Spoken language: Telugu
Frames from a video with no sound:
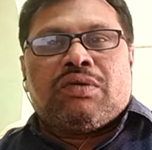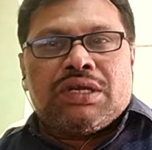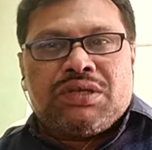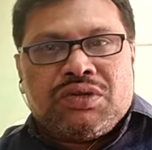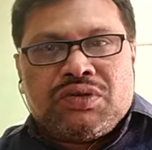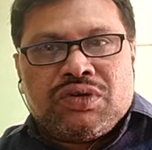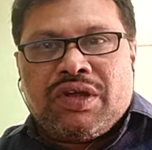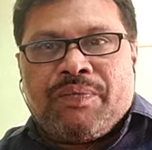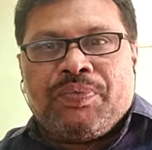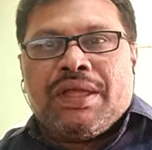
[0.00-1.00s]
కొన్ని కేసులు
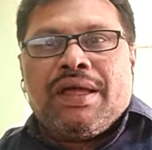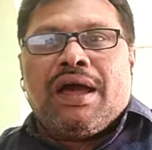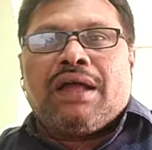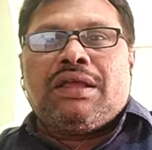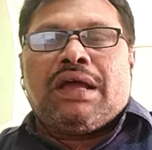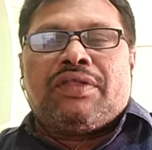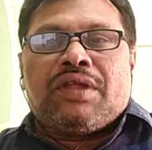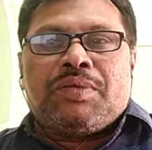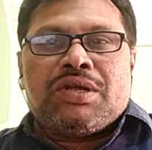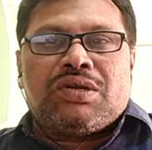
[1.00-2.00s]
చూసినాం అది
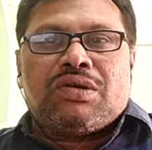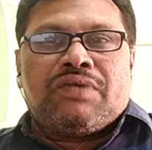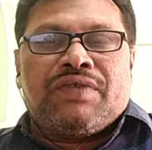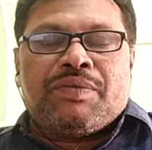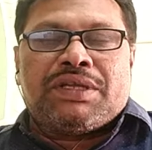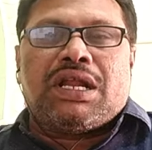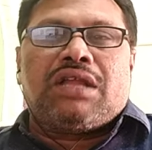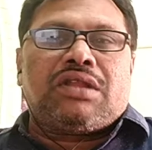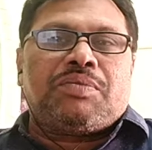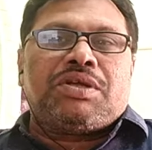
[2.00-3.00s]
ఆంధ్రప్రదేశ్లో విభజన
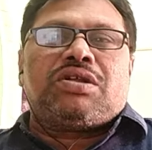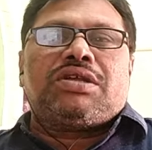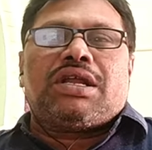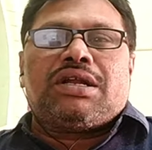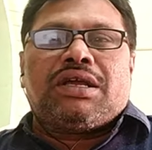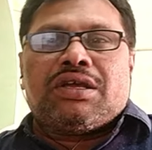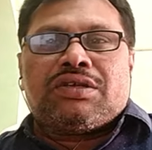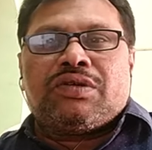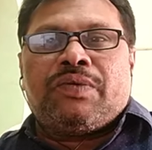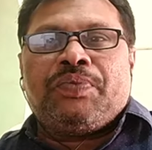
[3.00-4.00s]
ఆంధ్రప్రదేశ్లో జరిగిన
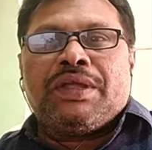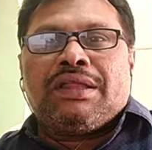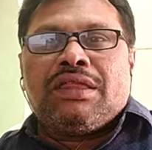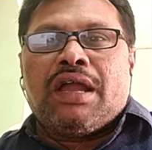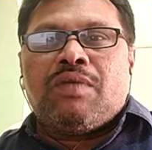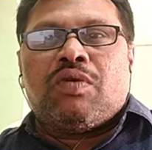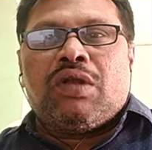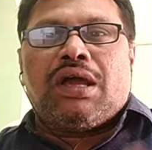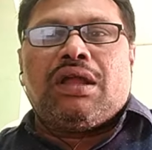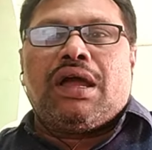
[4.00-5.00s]
కేసు దాని
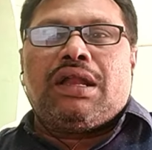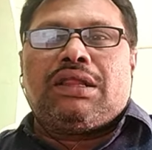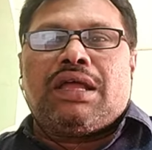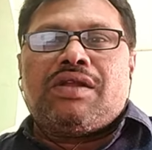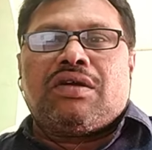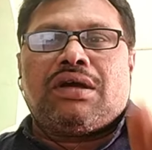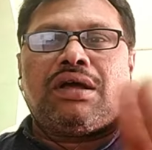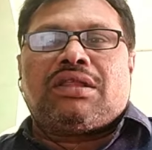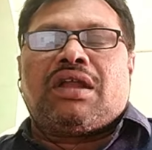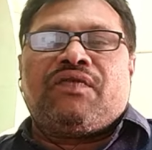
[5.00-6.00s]
మూలాలు కానీ దాని యొక్క
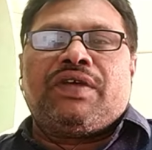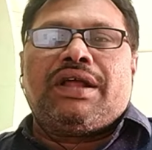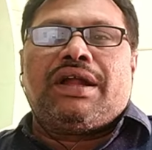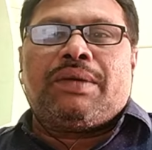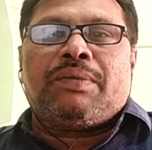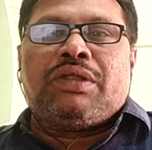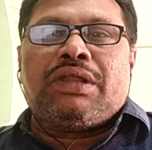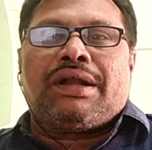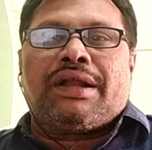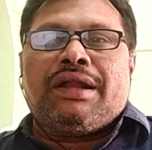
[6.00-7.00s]
తర్ఫీద్ అంటే
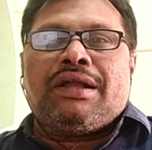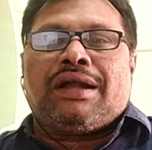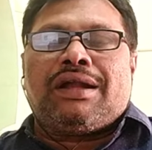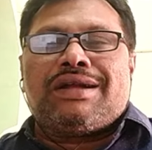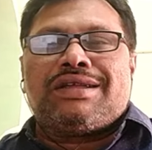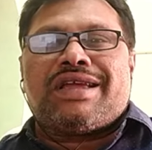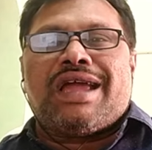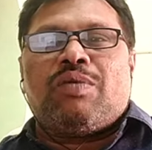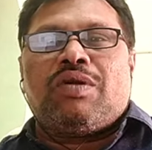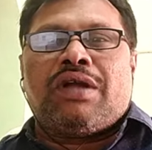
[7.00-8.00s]
ముందే ట్రైనింగ్ అట్లాంటి
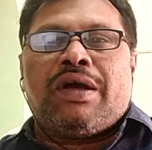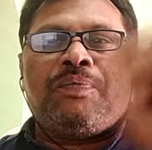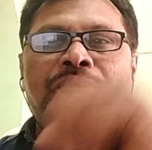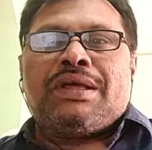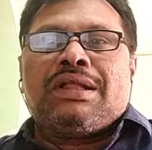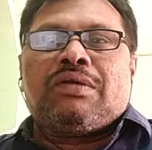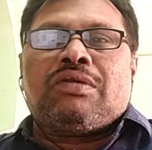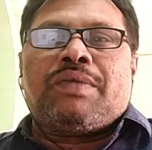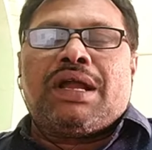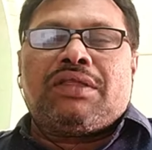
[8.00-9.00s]
స్కామ్లు కూడా
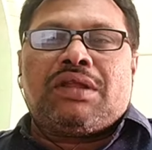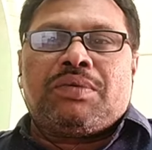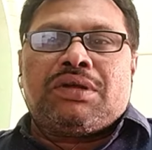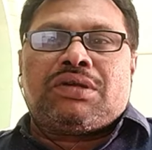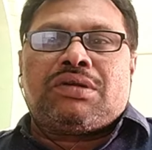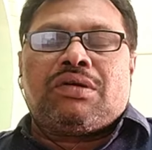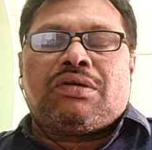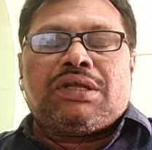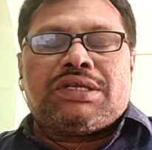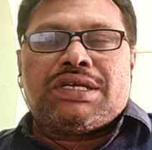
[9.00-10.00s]
ఉమ్మడి ఆంధ్రప్రదేశ్లో
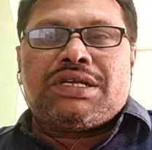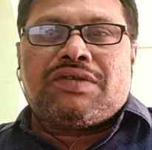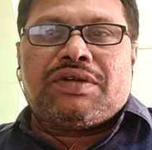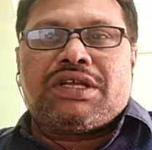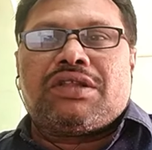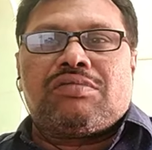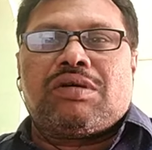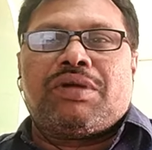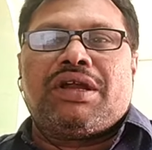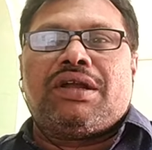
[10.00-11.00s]
కూడా చేసినటువంటి
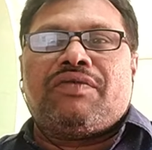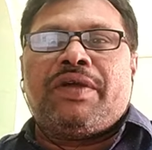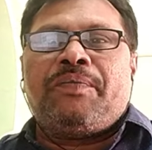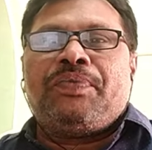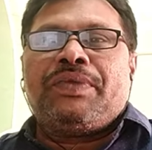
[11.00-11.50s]
చంద్రబాబు నాయుడు అది